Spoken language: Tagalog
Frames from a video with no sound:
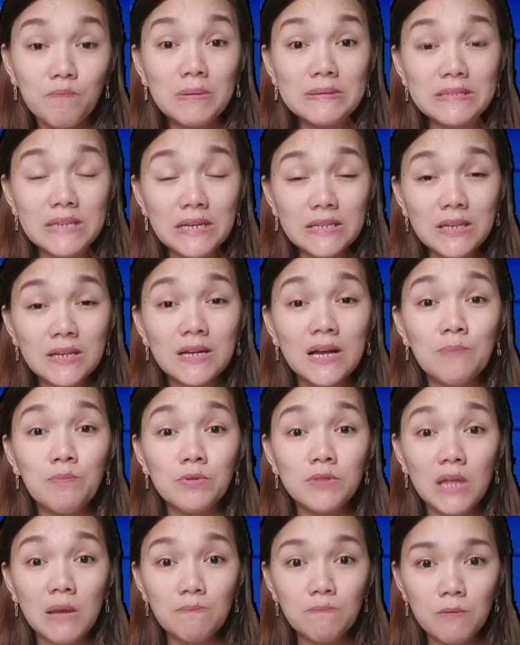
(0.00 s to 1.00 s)
magtsasaga
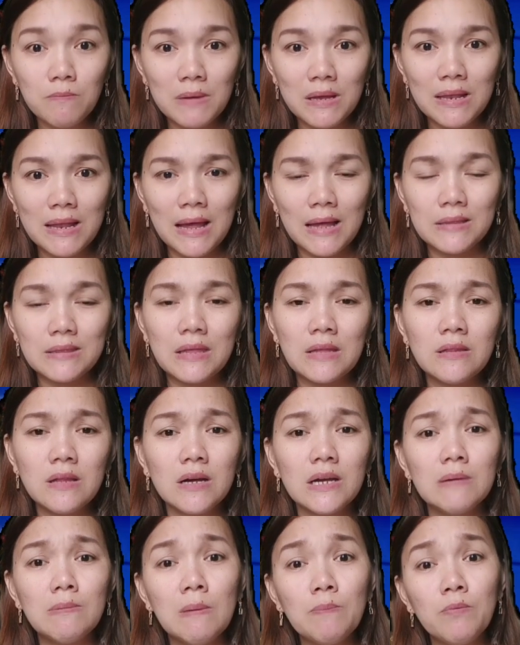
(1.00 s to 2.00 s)
po tayong pumila. Tapos
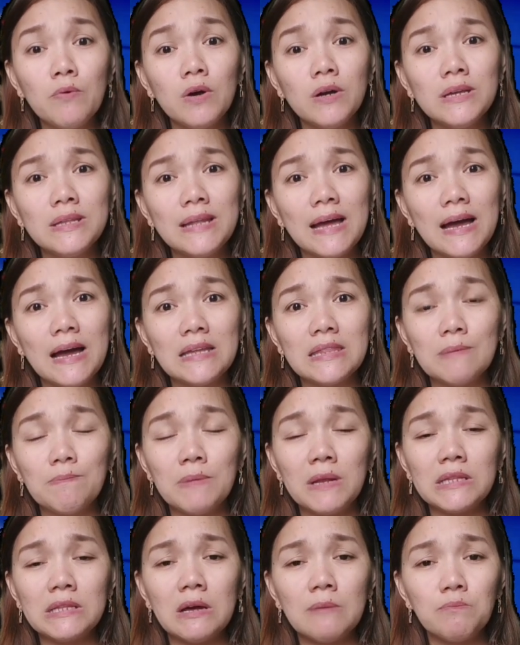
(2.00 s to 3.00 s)
ang iba pong hinahanap
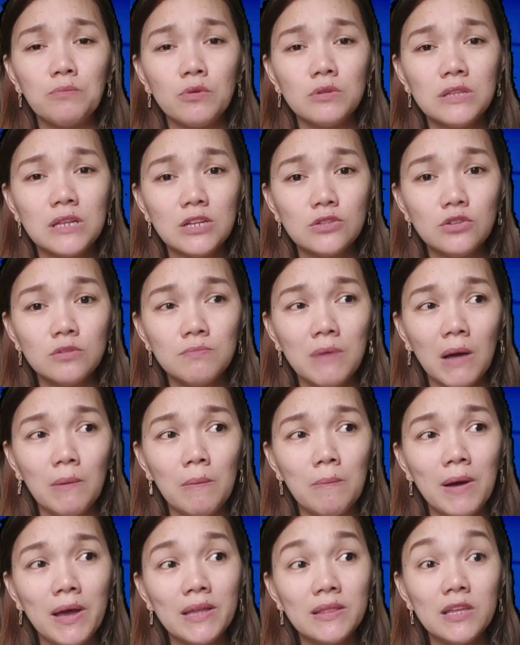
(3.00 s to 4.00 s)
lang na po nila doon, mga
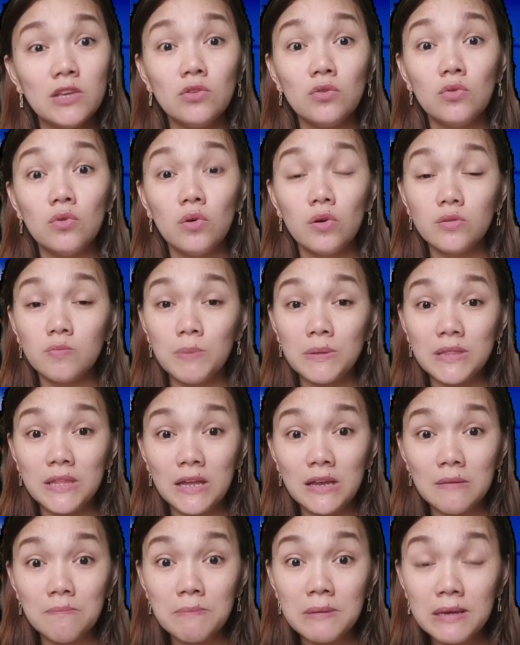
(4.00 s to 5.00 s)
kababayan, na yung
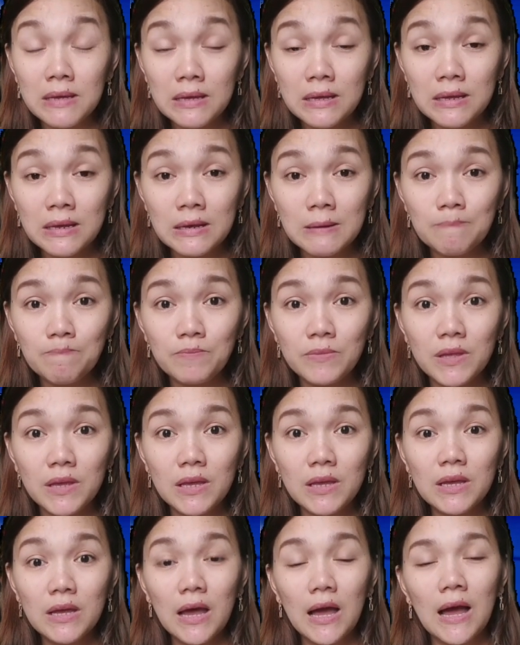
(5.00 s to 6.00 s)
hospital bill,
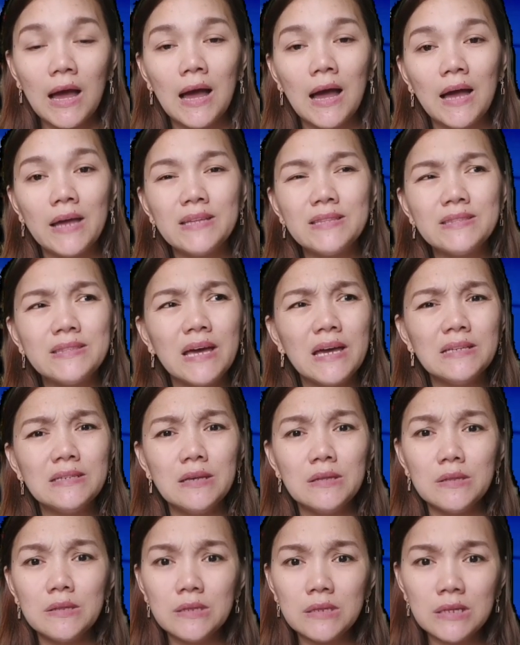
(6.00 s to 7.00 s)
uh, ah,
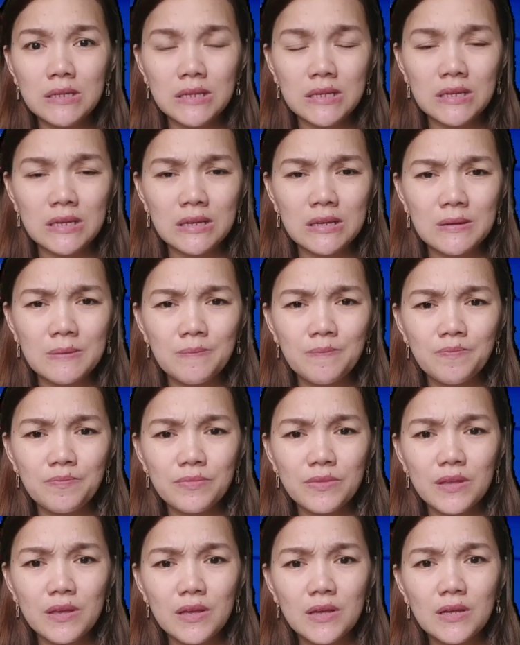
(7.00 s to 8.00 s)
indigency,
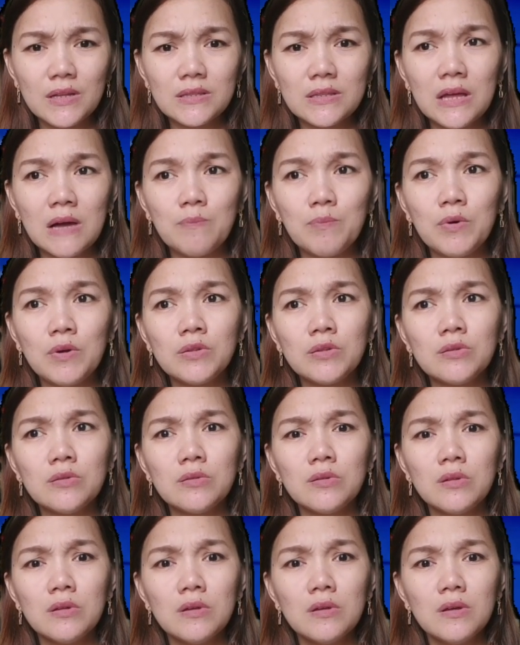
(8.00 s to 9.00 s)
tapos,
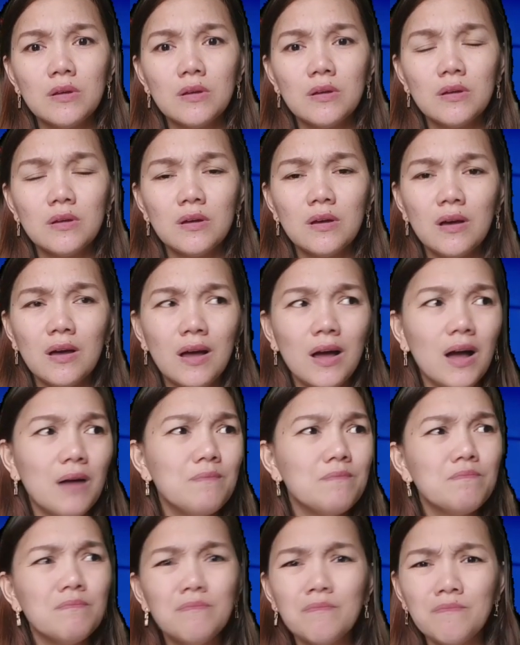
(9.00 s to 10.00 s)

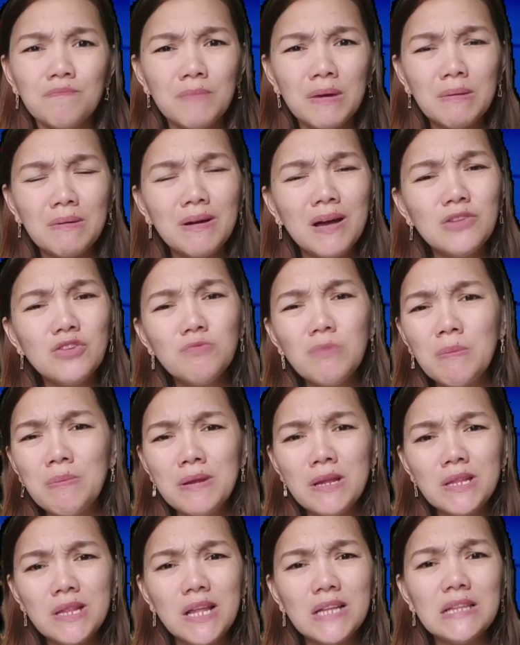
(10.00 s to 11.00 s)
ma ah, ano,
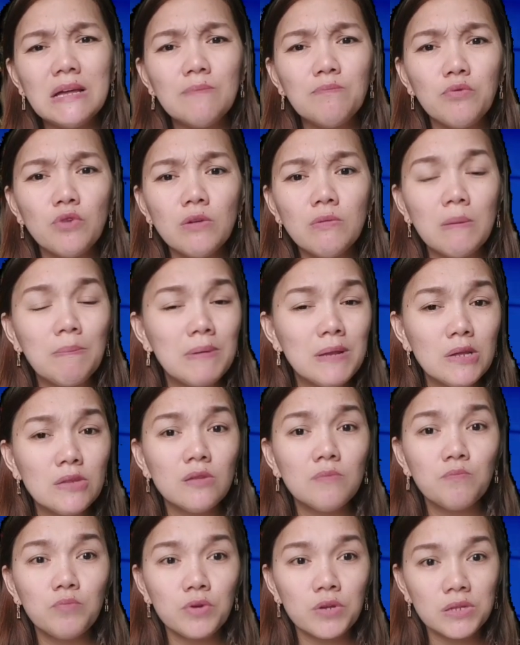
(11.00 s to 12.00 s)
mabilis lang lang po yung mabilis
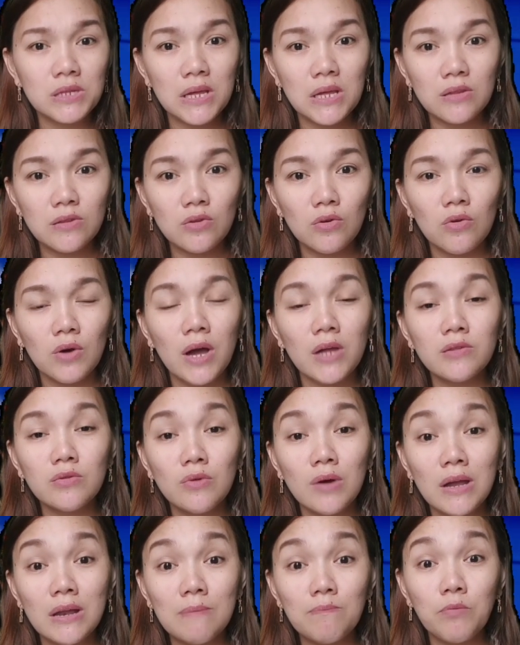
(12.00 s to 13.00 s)
yung proseso. Kaso
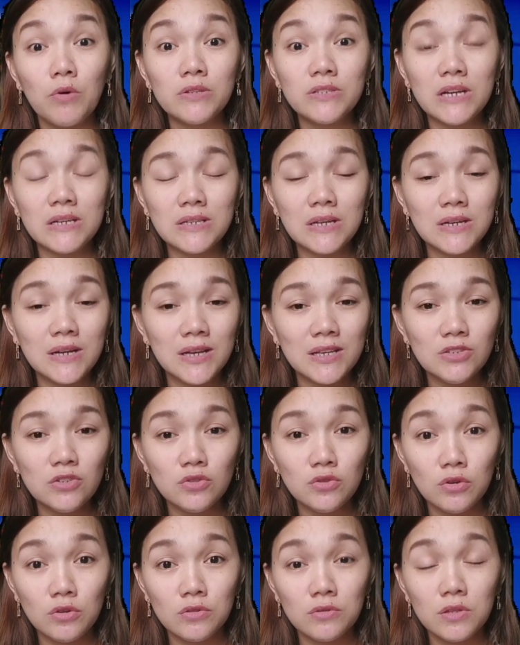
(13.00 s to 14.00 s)
nga lang po, sasagain
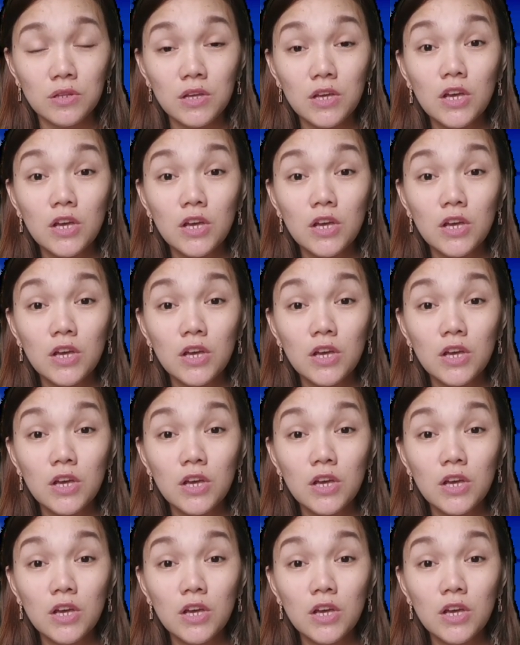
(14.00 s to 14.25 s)
nyo doon,